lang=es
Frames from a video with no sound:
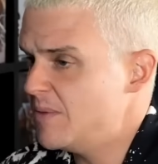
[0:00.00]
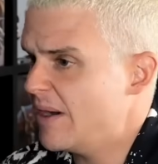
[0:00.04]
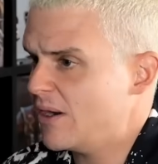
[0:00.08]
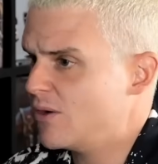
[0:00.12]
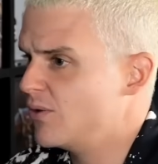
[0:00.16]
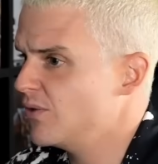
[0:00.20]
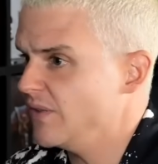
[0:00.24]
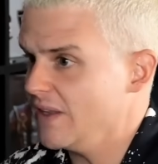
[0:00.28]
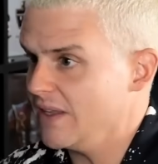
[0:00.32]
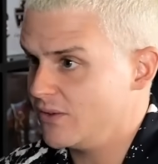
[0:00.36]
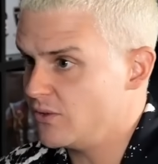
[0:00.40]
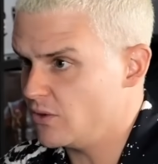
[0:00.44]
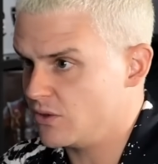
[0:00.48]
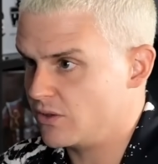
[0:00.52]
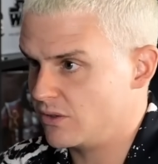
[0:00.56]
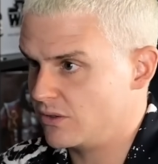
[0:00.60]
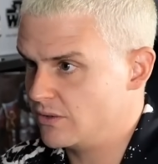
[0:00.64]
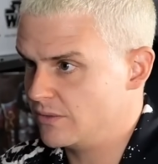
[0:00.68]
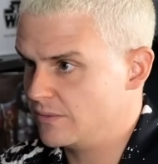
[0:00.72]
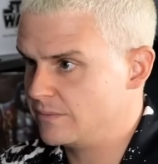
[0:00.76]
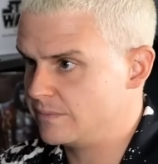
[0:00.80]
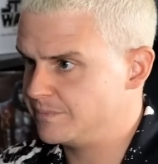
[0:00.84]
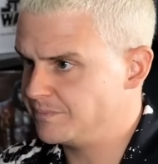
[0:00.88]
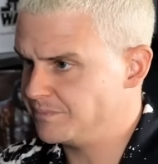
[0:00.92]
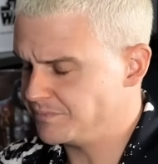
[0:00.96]
iba cruzando
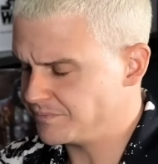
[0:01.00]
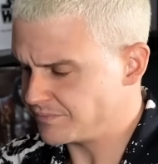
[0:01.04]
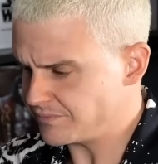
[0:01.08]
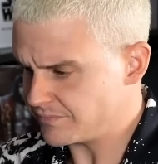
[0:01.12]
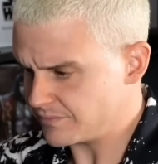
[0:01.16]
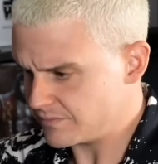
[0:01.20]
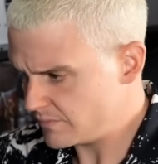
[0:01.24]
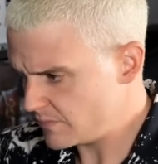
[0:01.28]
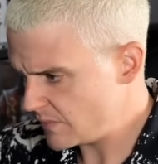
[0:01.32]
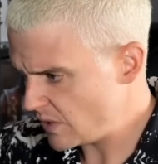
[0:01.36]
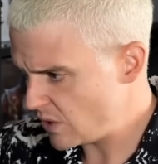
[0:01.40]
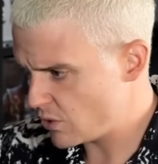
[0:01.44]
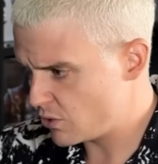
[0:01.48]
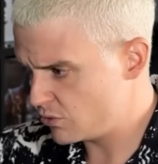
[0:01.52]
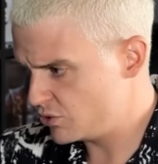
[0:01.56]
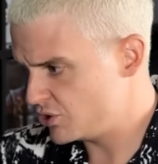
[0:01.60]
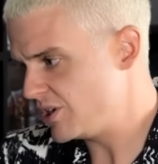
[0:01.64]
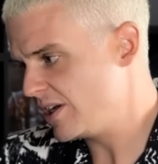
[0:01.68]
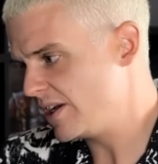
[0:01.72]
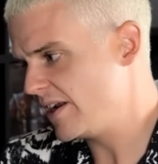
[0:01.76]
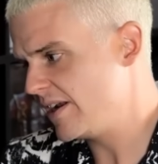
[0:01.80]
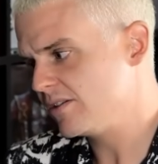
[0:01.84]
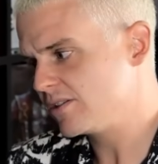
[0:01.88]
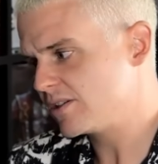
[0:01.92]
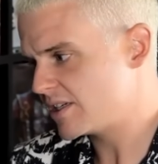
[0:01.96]
con, con
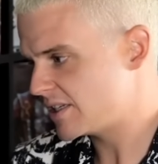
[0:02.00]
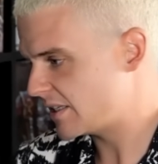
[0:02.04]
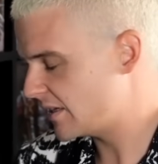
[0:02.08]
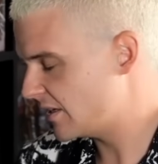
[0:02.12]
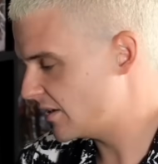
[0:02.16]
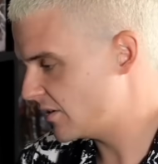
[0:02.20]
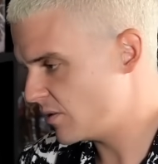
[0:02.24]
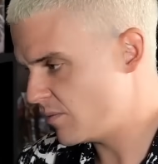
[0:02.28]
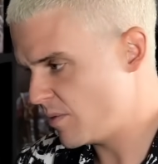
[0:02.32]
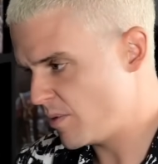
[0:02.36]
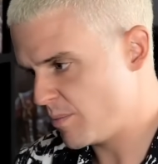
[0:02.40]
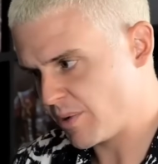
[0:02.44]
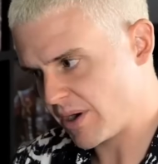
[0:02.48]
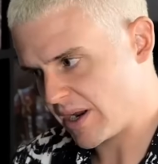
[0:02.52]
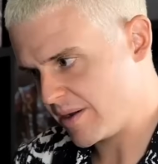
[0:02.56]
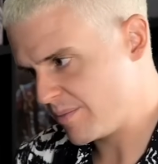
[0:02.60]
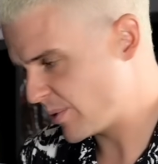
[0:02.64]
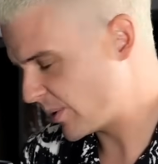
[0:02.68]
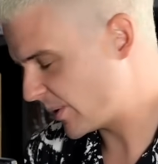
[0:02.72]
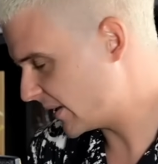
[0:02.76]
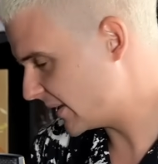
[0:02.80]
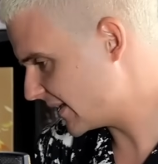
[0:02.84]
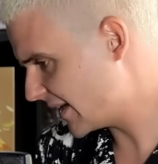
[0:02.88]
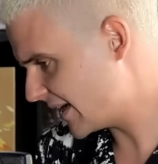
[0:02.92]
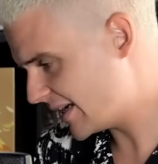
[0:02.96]
chilenos que estaban como por ahí
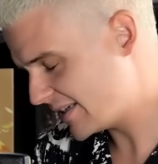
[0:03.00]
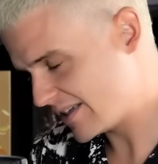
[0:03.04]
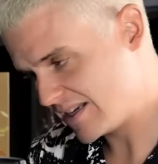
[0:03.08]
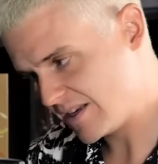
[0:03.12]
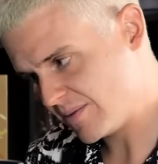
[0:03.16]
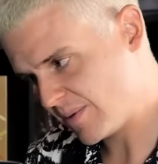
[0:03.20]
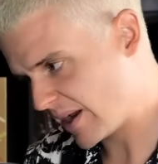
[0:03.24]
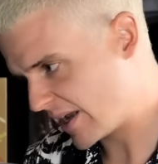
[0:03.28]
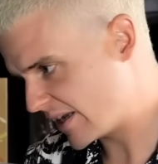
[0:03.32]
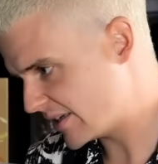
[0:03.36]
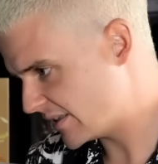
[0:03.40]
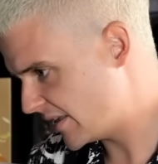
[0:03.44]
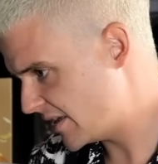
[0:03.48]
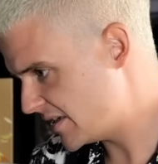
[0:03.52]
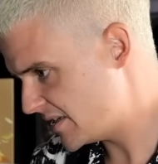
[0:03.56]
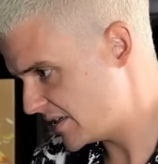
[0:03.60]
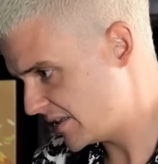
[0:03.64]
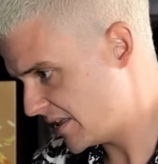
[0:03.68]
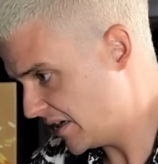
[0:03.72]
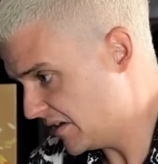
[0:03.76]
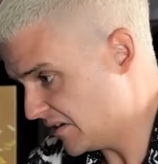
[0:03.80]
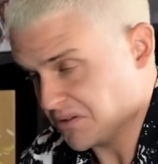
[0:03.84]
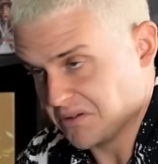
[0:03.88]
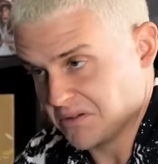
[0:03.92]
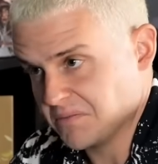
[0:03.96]
por detrás en el backstage y
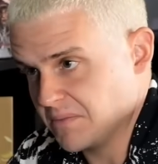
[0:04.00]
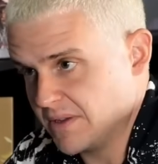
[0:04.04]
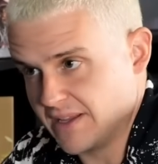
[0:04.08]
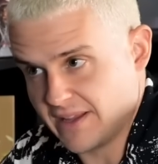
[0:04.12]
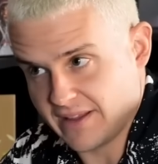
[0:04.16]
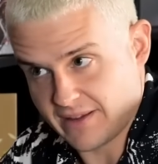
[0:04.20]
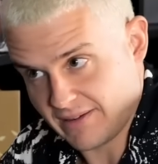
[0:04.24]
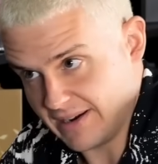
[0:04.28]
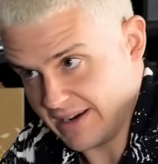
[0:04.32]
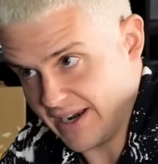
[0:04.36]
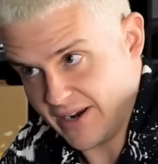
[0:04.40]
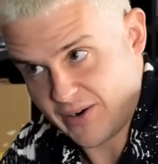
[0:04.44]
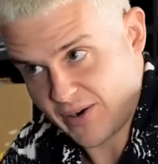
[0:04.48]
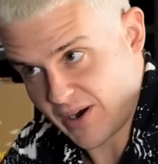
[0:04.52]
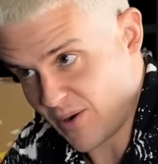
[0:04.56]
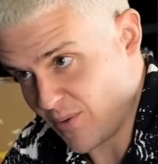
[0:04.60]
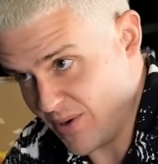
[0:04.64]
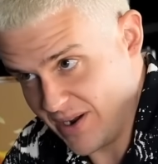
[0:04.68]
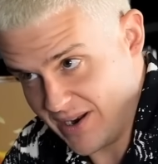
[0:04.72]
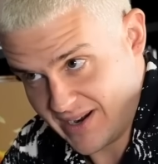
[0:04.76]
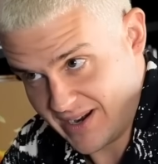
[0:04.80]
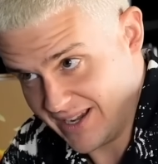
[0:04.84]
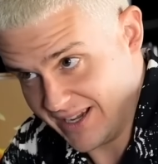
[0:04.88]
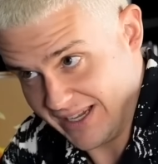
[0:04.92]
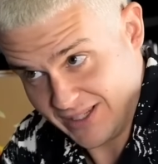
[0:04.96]
tal, y todos me daban la
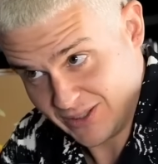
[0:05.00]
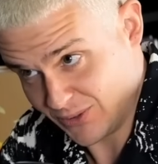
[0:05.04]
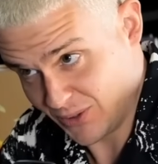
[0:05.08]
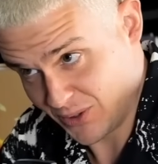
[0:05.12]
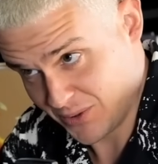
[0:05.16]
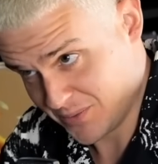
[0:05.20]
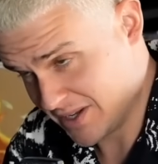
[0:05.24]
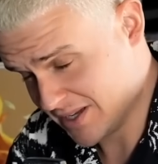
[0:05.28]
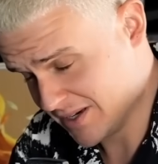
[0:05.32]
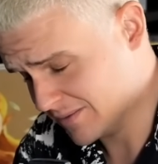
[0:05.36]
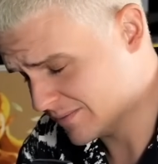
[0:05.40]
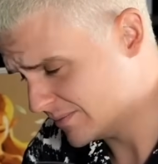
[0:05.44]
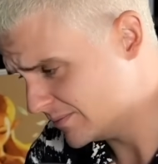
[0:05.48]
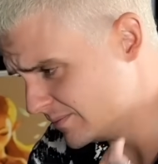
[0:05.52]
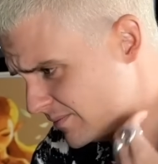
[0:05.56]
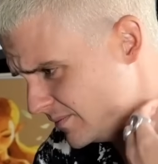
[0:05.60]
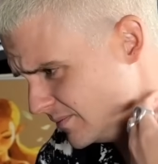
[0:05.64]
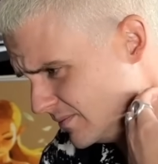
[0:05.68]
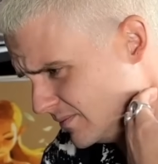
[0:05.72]
enhorabuena y todo bien.